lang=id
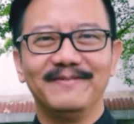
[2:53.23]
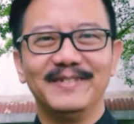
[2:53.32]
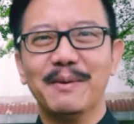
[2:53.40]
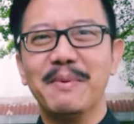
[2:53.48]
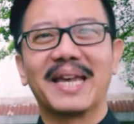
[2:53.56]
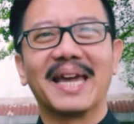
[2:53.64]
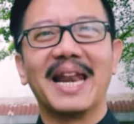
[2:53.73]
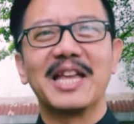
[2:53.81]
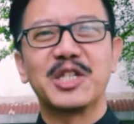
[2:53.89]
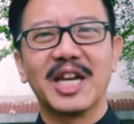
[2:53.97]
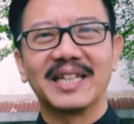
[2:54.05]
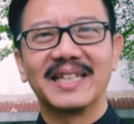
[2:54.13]

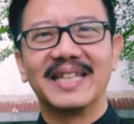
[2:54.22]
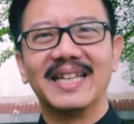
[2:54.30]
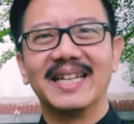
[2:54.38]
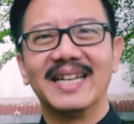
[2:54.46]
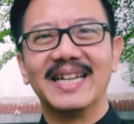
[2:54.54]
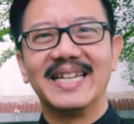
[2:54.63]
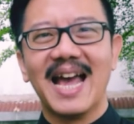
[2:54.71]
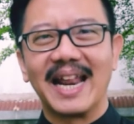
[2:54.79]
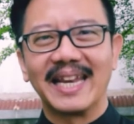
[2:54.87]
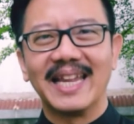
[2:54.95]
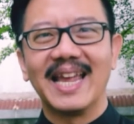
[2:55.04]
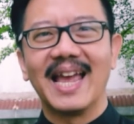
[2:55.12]
Demikianlah chat
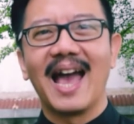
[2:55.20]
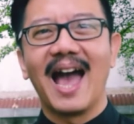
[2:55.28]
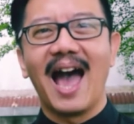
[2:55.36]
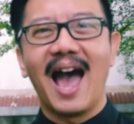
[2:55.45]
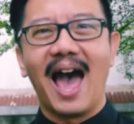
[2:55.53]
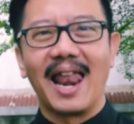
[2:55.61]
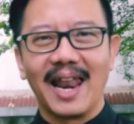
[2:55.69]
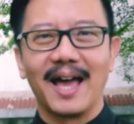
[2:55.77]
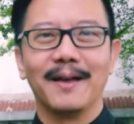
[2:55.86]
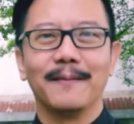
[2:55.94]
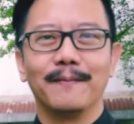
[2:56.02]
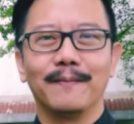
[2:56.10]
dari
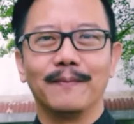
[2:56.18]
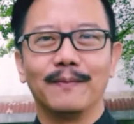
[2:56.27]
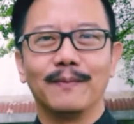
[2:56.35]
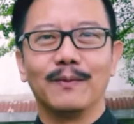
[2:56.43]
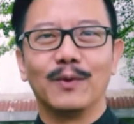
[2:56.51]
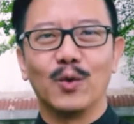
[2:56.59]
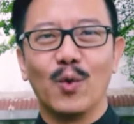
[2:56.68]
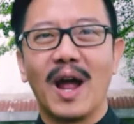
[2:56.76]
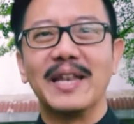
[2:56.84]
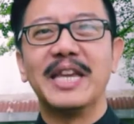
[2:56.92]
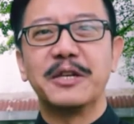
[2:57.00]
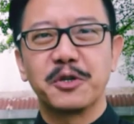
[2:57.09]
Allah.
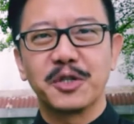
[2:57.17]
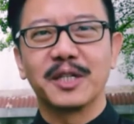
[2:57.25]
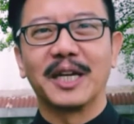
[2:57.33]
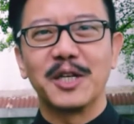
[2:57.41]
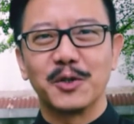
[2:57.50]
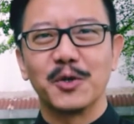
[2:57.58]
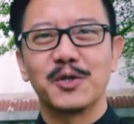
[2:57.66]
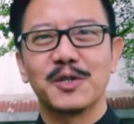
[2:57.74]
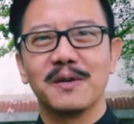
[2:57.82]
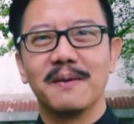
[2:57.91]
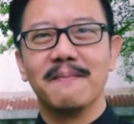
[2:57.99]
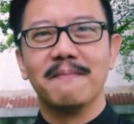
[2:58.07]
Tuhan Yesus
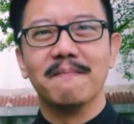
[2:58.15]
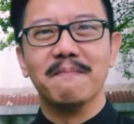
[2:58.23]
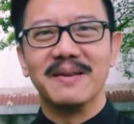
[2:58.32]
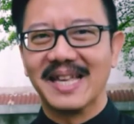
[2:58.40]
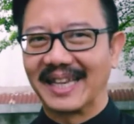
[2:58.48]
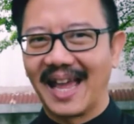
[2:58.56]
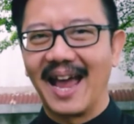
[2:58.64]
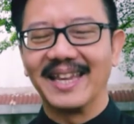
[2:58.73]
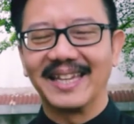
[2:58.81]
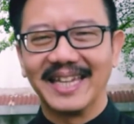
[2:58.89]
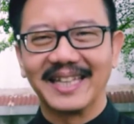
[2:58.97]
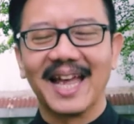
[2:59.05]
Kristus menyertai
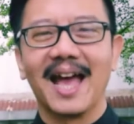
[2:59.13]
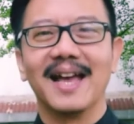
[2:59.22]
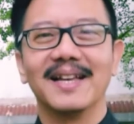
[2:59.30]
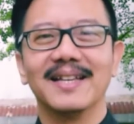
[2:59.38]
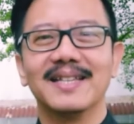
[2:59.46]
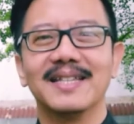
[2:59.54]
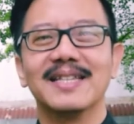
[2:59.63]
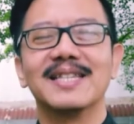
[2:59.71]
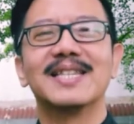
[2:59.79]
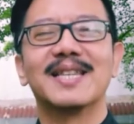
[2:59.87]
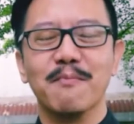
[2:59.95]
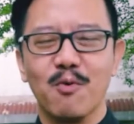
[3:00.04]
kita
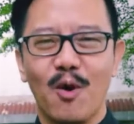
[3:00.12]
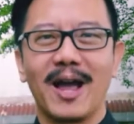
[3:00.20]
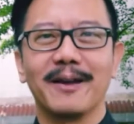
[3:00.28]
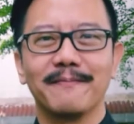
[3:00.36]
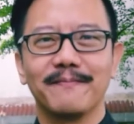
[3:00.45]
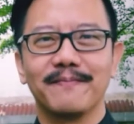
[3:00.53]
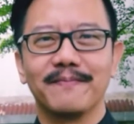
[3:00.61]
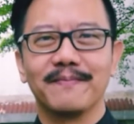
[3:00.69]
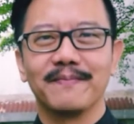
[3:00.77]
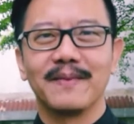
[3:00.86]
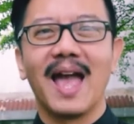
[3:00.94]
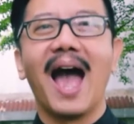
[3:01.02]
semua.
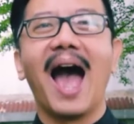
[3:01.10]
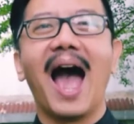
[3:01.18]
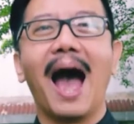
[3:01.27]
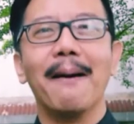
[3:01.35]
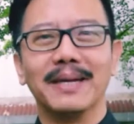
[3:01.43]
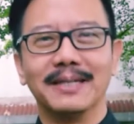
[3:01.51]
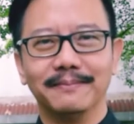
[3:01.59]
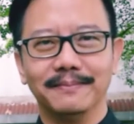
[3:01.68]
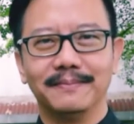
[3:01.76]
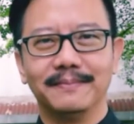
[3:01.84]
Amin.